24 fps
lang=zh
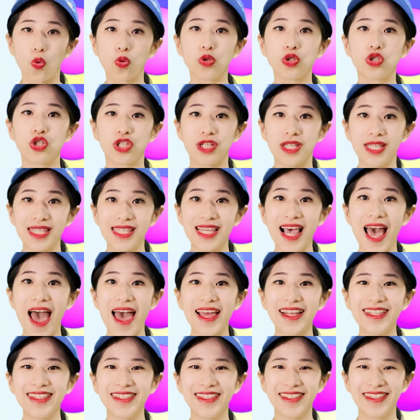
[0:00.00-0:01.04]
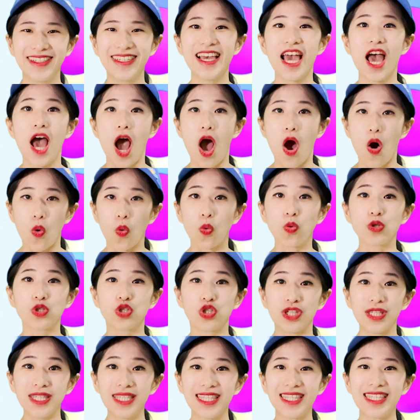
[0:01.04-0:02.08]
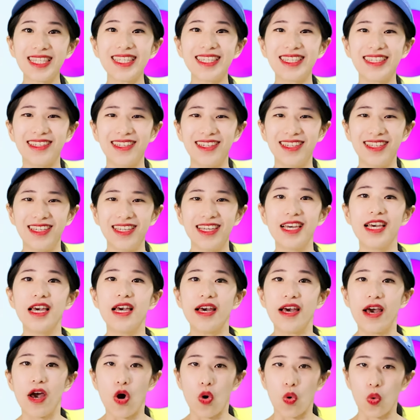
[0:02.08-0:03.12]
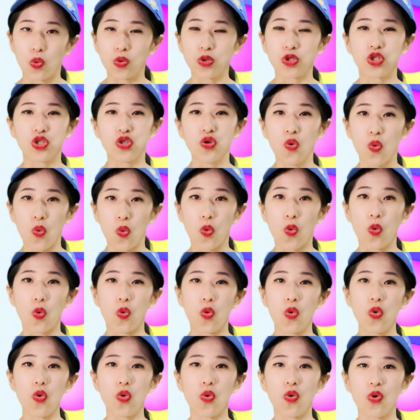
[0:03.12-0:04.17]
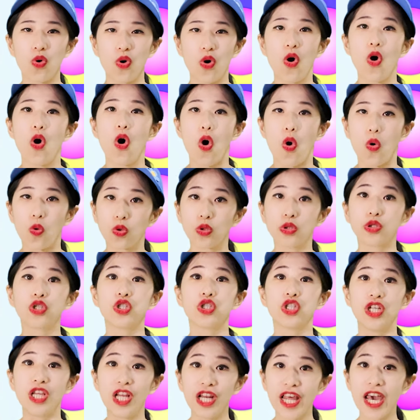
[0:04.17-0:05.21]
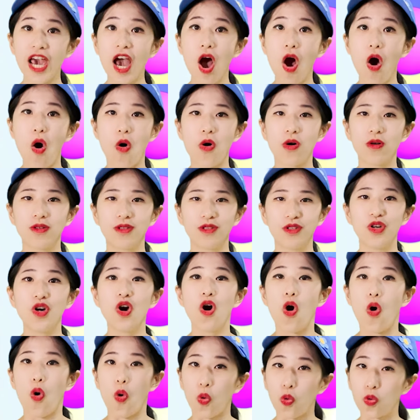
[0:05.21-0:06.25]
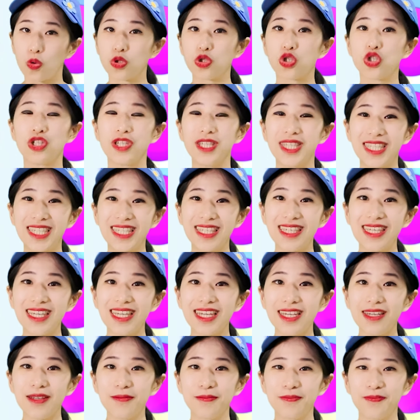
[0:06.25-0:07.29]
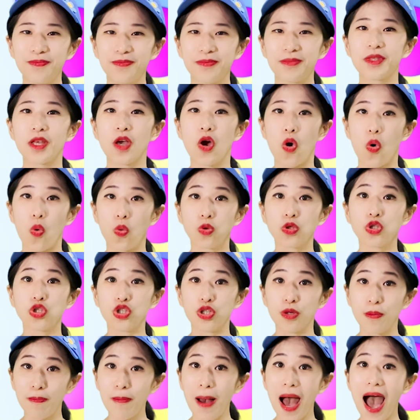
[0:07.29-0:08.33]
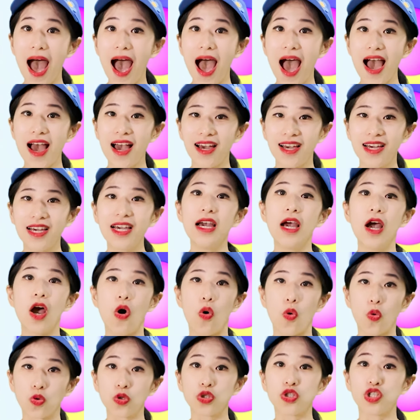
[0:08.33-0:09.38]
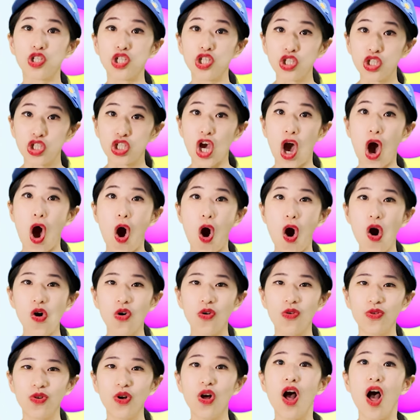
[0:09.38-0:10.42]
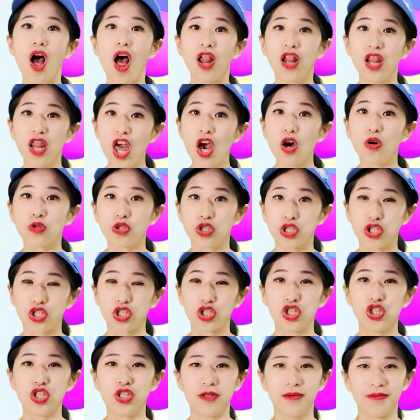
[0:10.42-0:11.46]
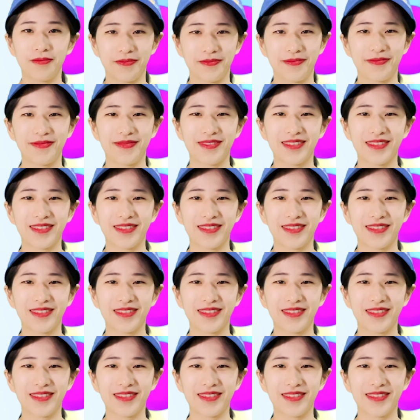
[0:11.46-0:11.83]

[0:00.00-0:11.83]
五十三、五十四、五十五、五十六、五十七、五十八、五十九、六十、